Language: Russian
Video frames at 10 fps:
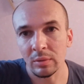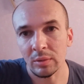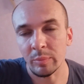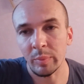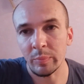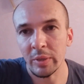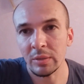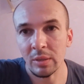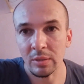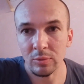там по
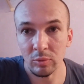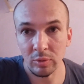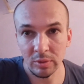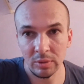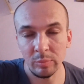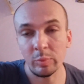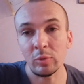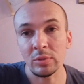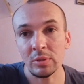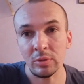5 раз, ну ты, ты
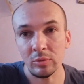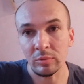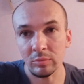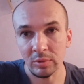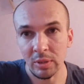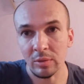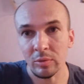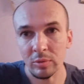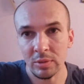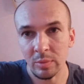просто ее, вот я
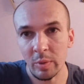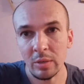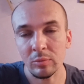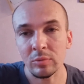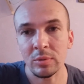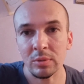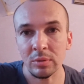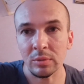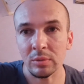ее снимаю с,